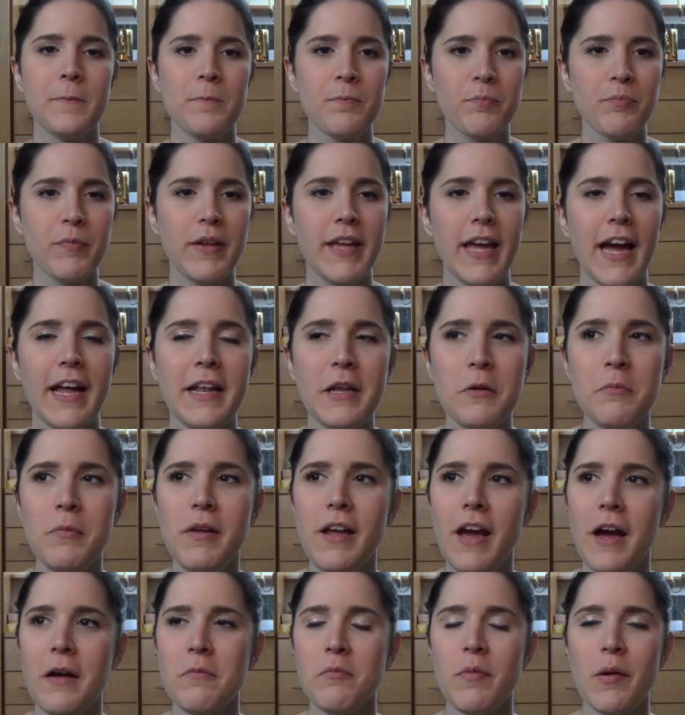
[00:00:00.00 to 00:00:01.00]
mich
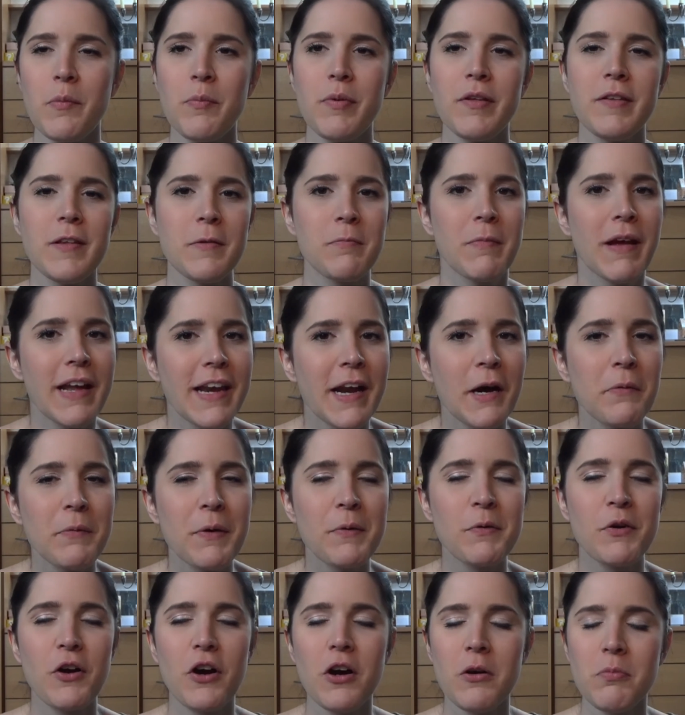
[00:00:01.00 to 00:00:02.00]
animiere, ein bisschen mehr nach
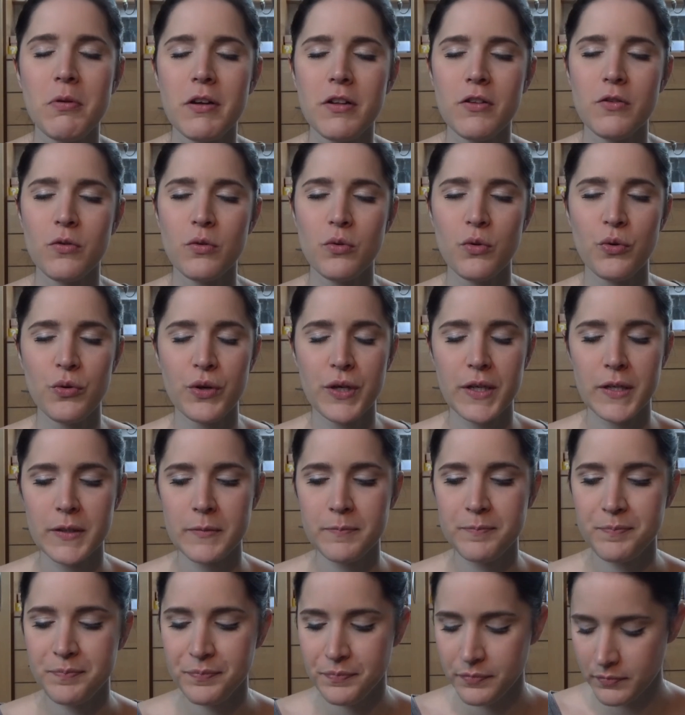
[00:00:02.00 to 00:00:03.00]
meinem Körper zu
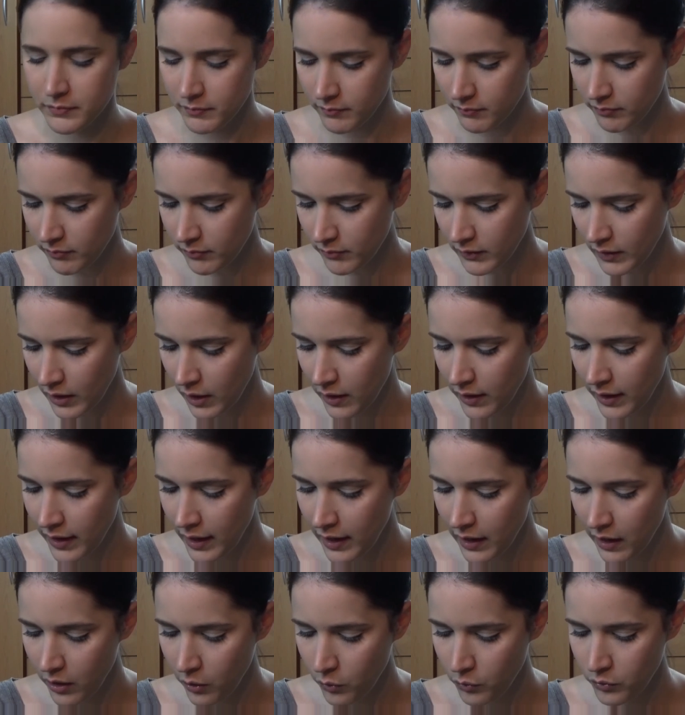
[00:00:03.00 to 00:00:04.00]
gucken.
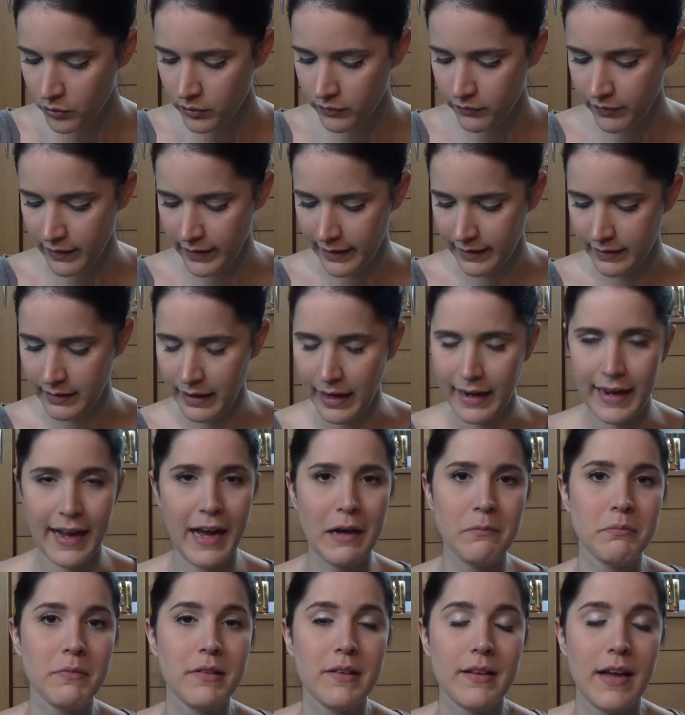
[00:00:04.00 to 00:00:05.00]
Äh, und wenn ich nach
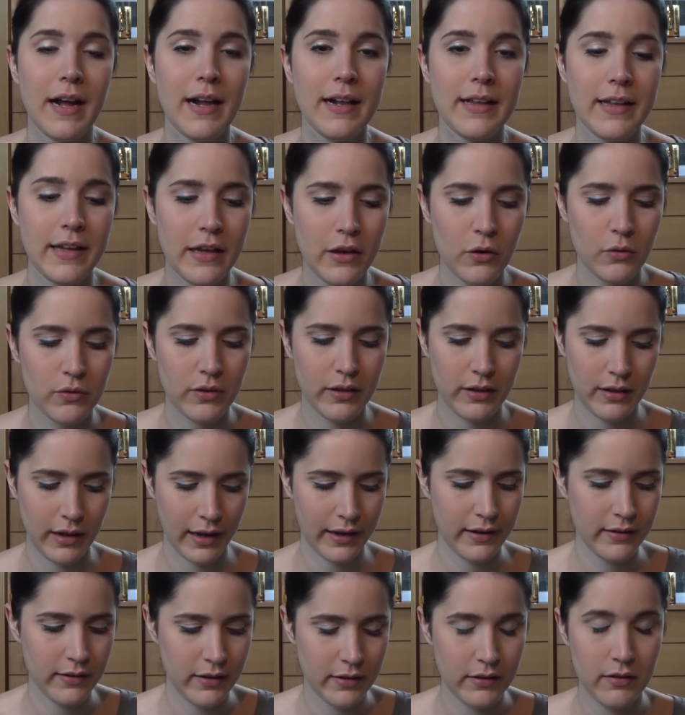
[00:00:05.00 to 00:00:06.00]
Grammzahlen gehe, und ich
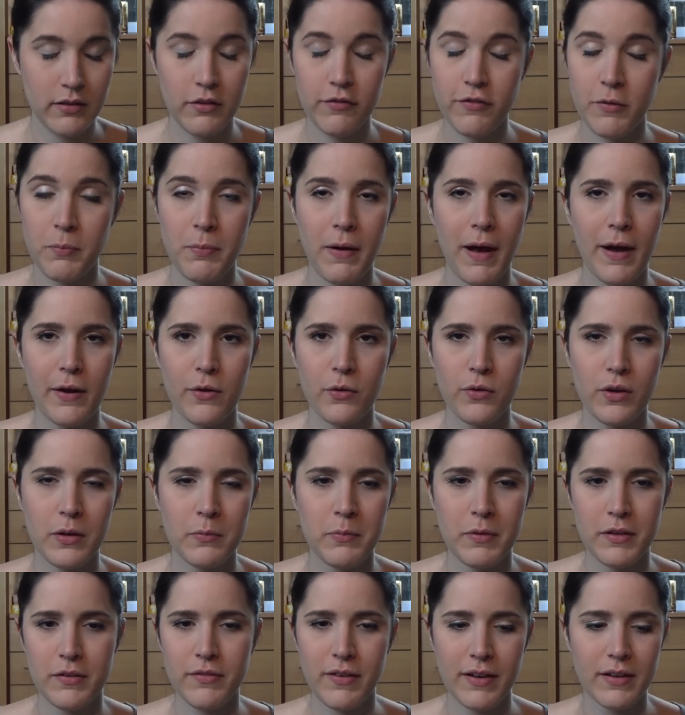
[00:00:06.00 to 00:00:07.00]
rechne jetzt die
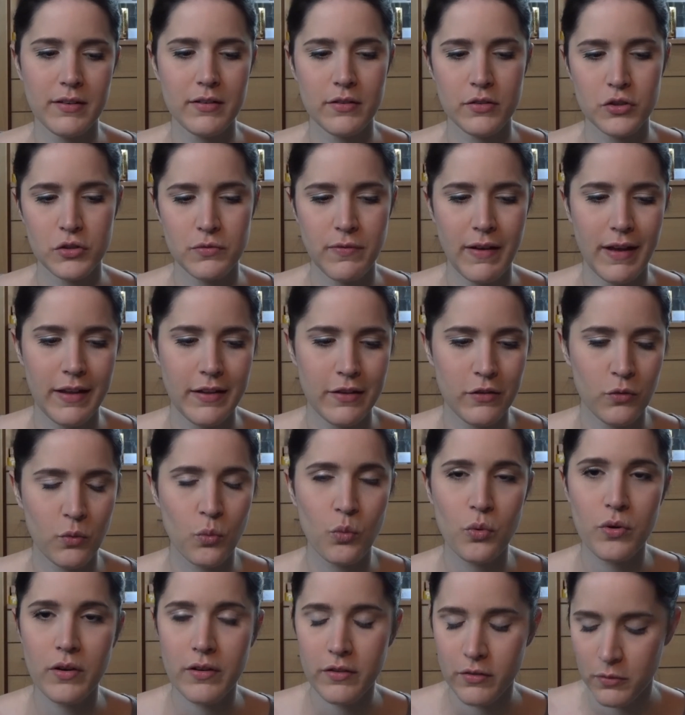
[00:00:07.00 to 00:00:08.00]
Verpackungen mit, weil es ist schwer, das
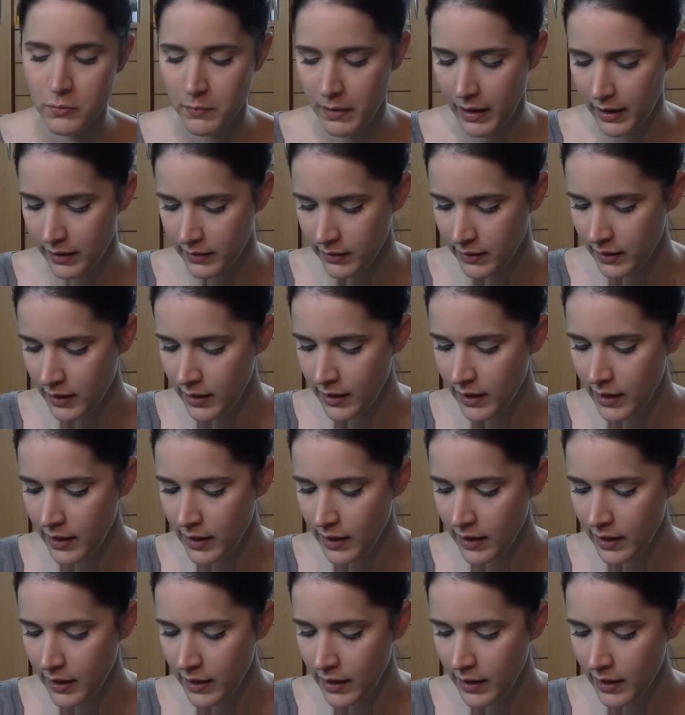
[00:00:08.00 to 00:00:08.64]
ohne zu machen,